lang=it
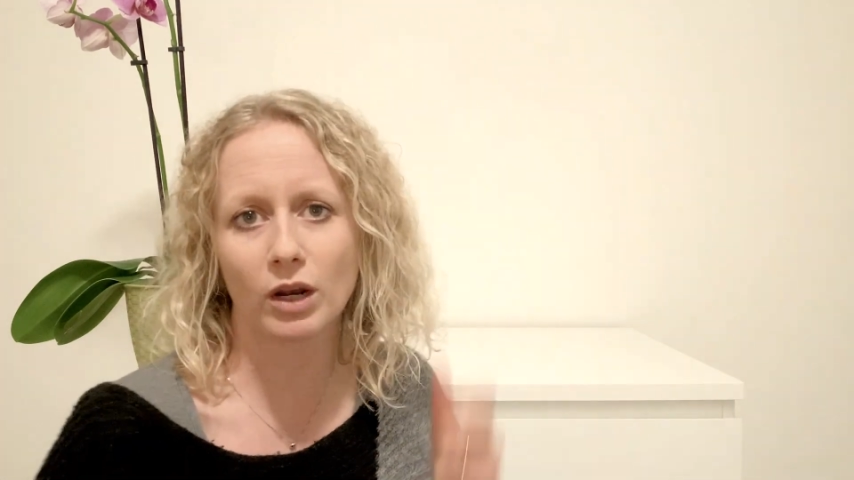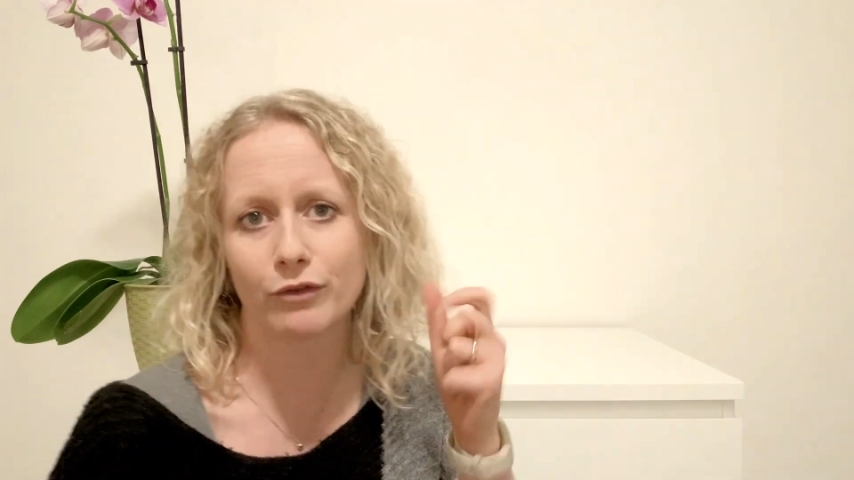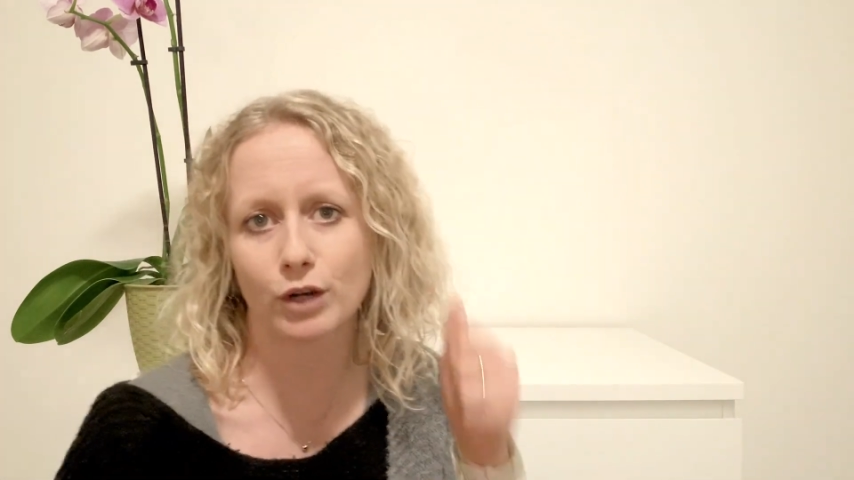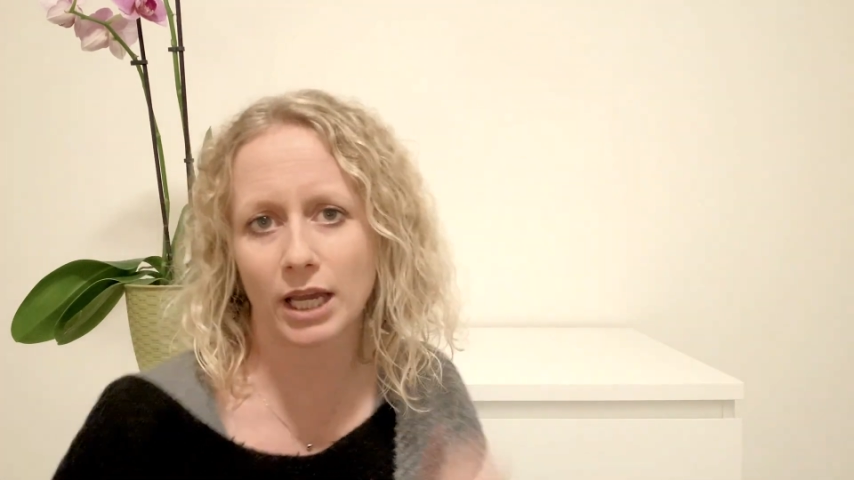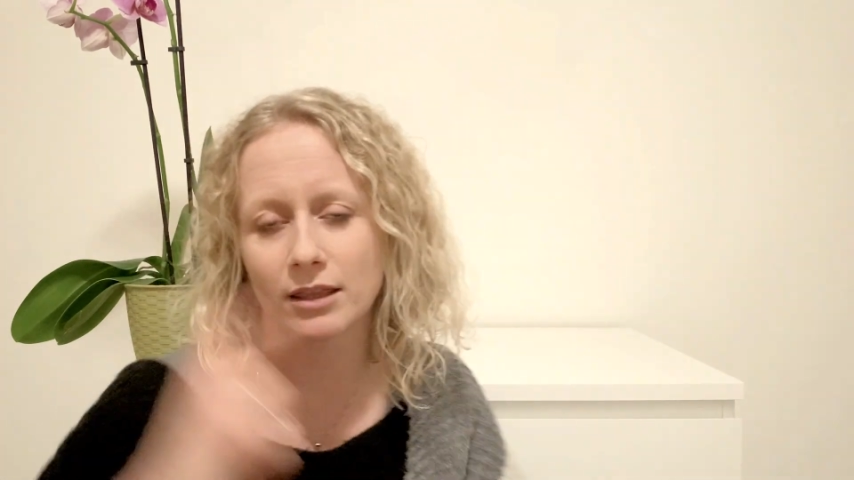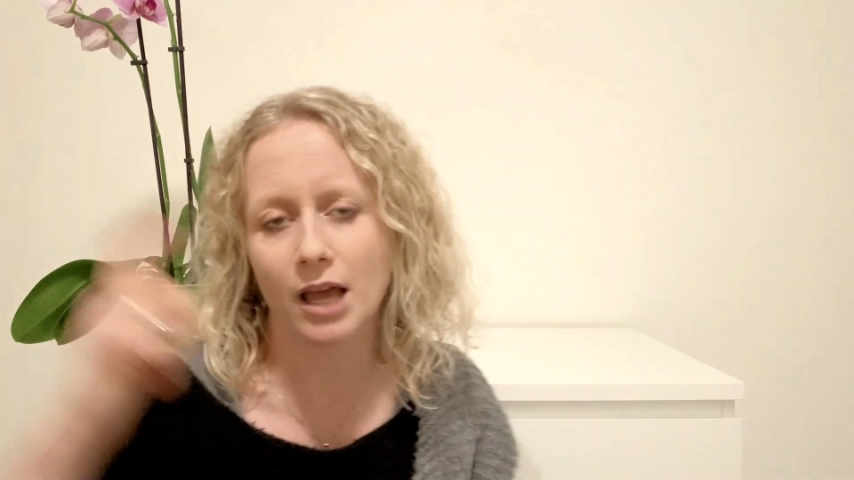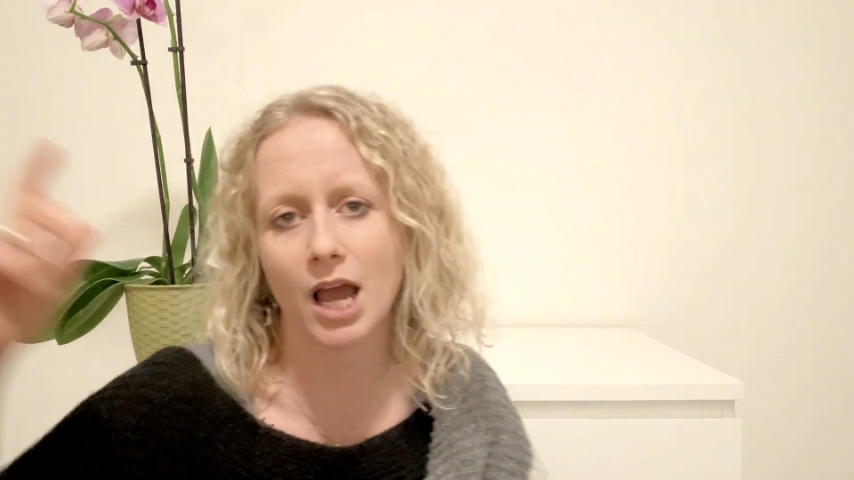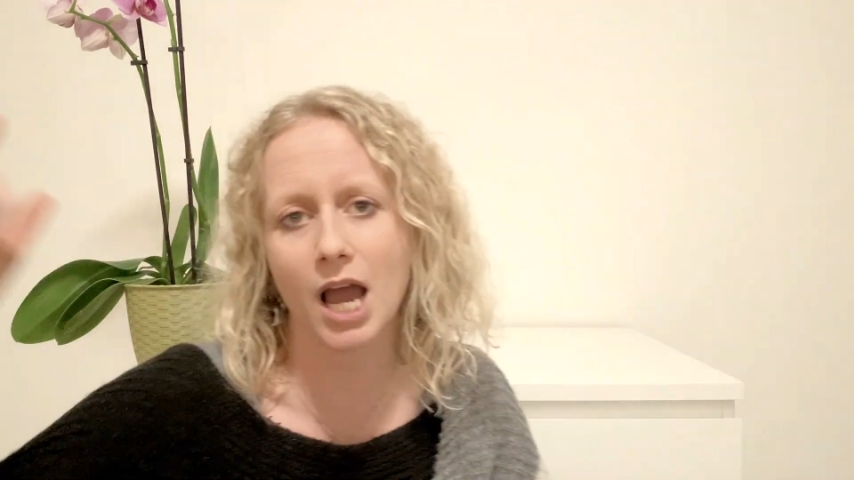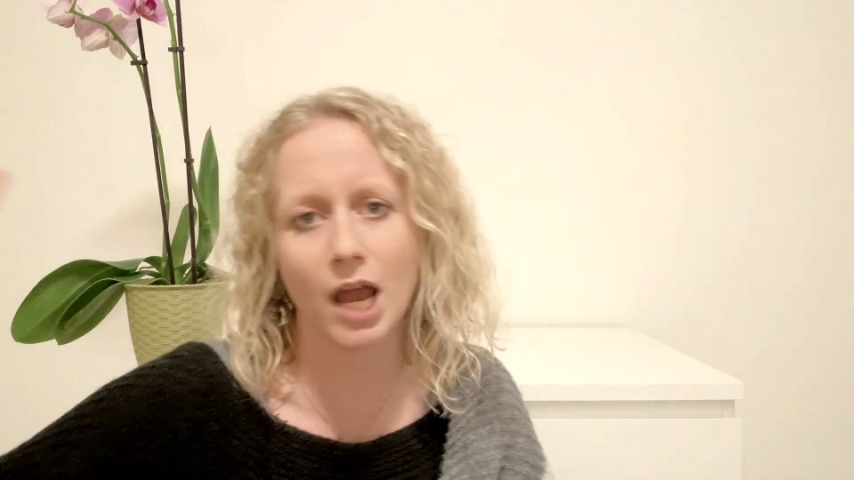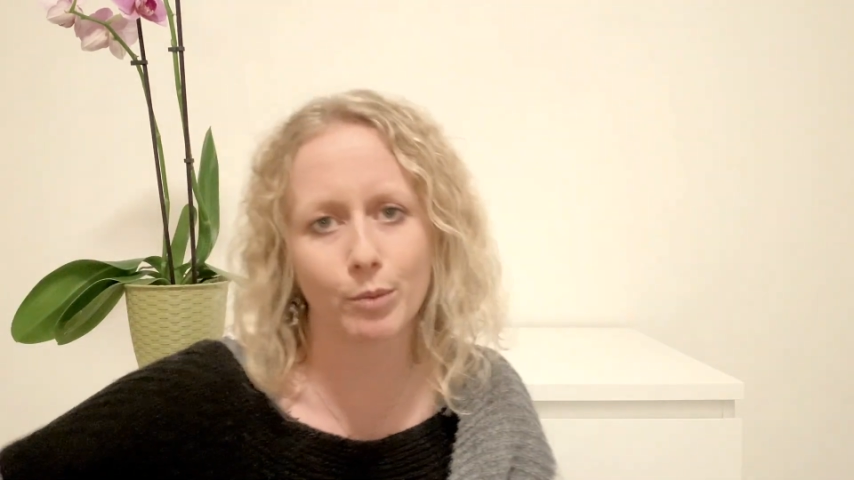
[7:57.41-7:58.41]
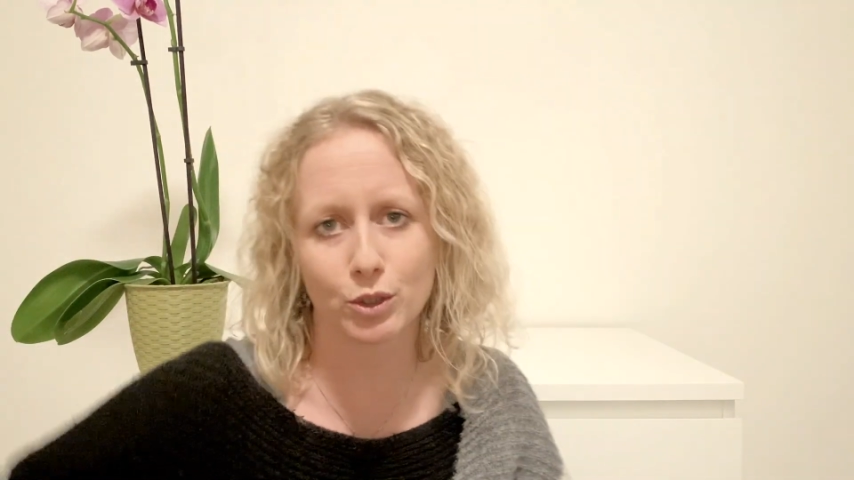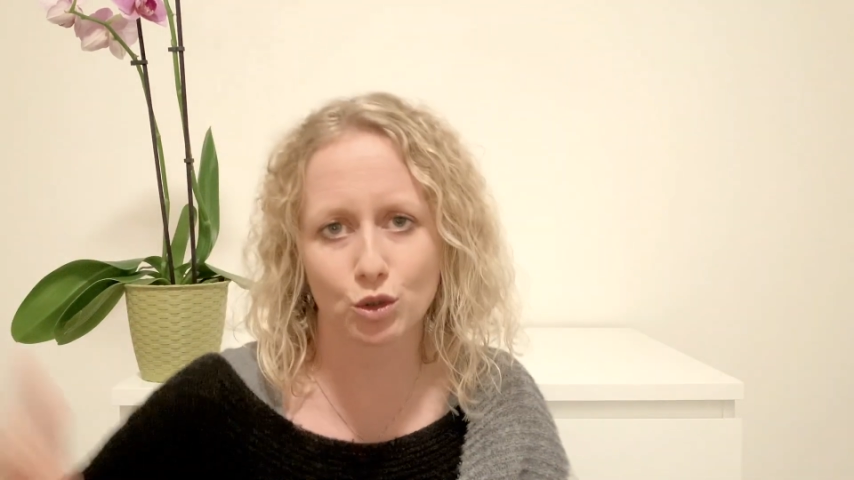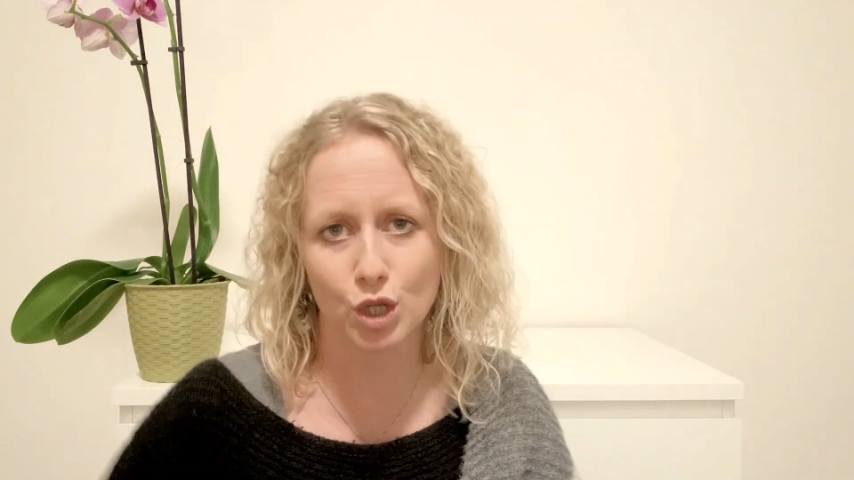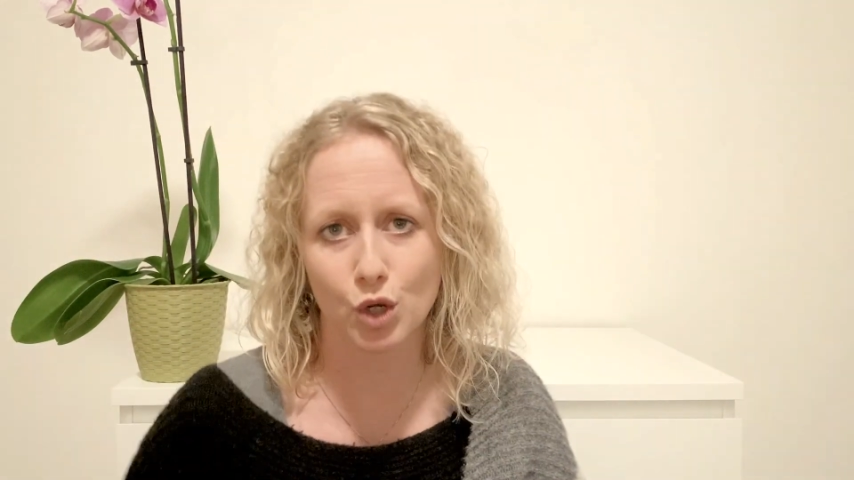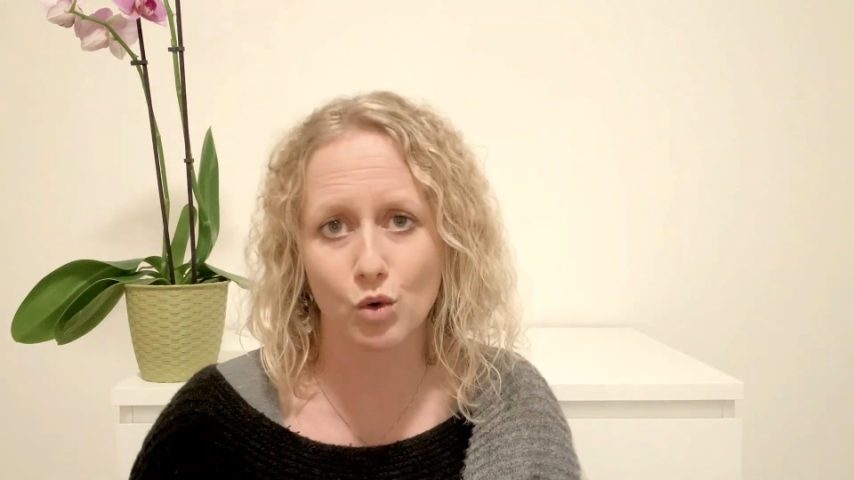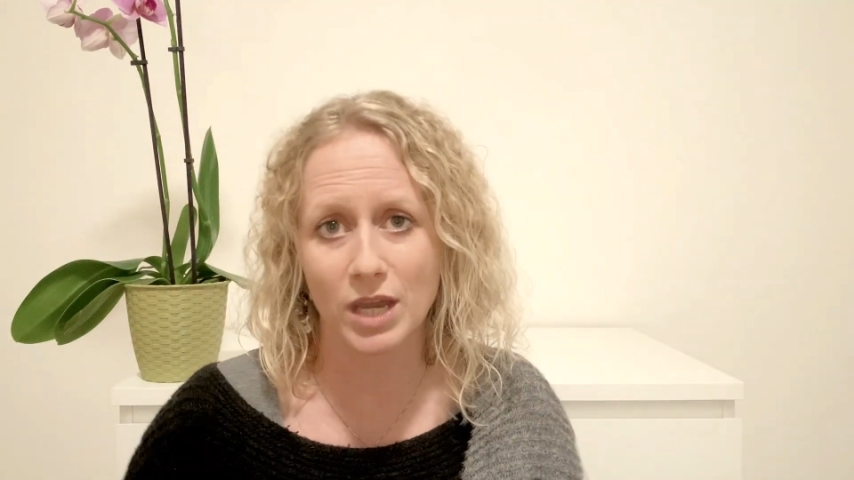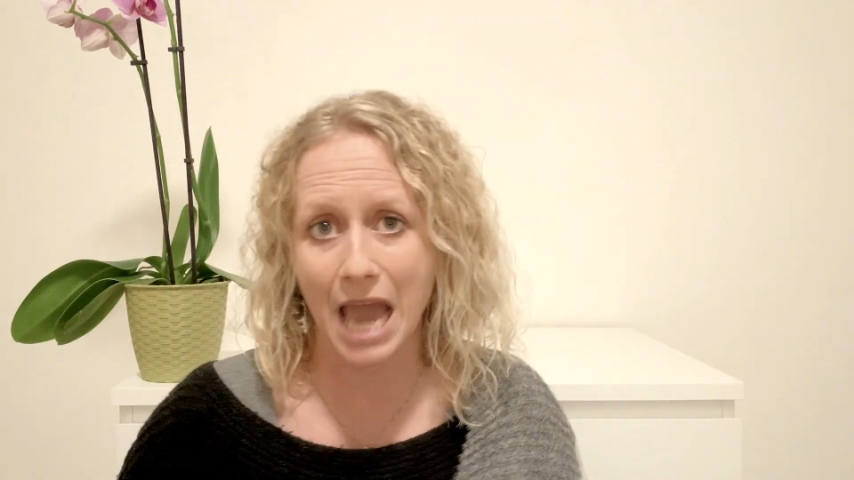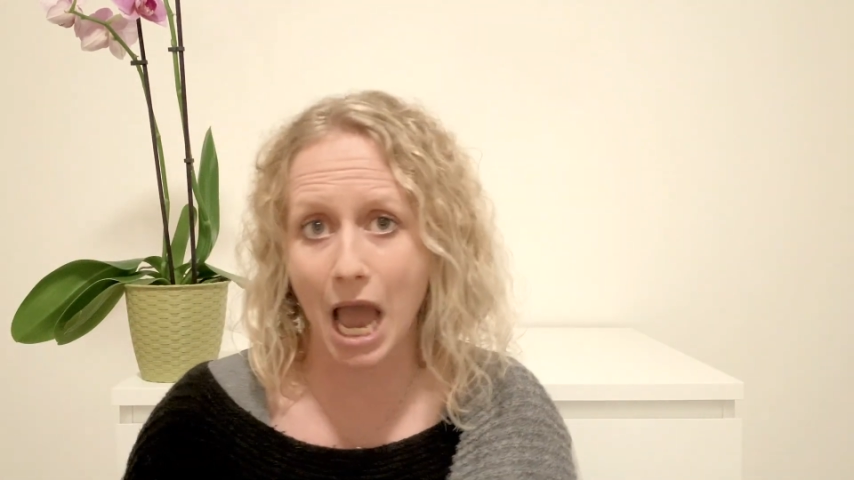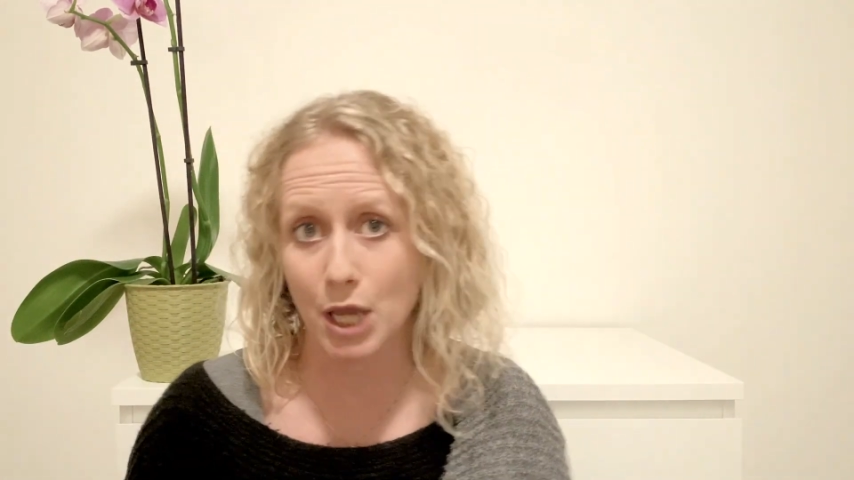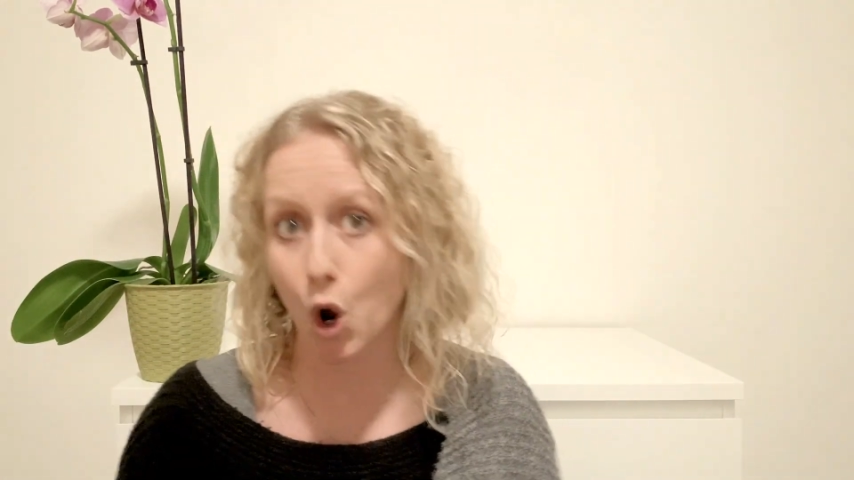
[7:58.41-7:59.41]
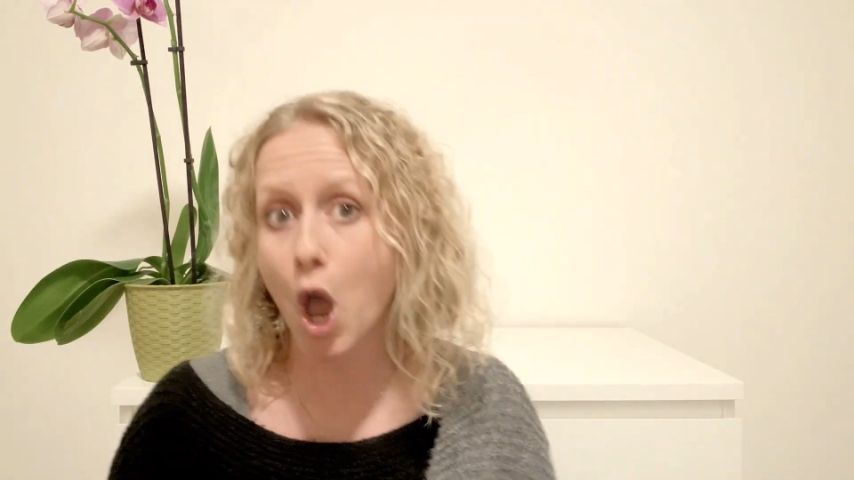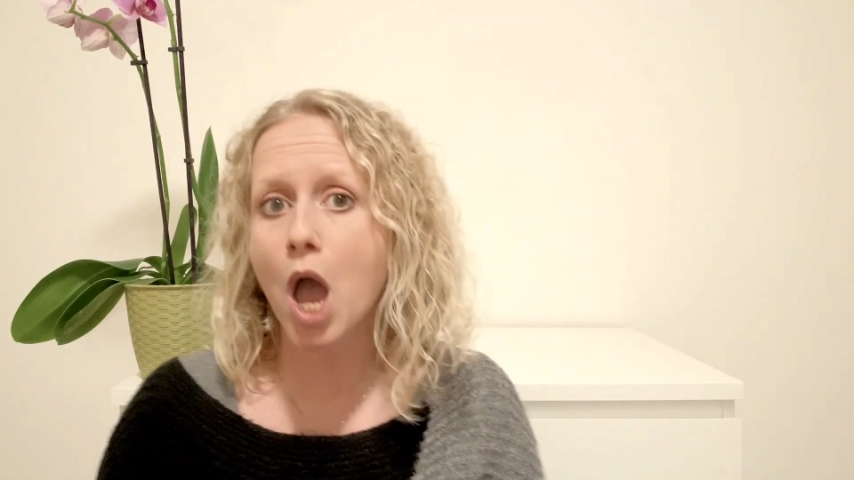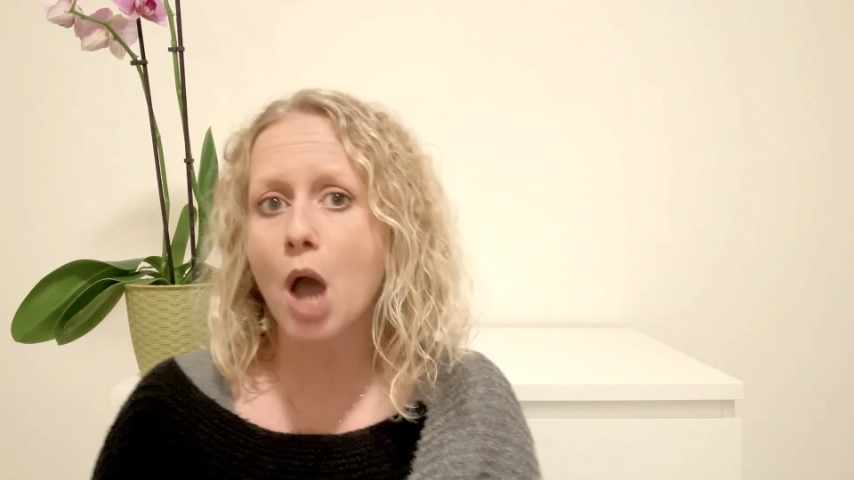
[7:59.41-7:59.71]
la forchetta al posto del cucchiaio?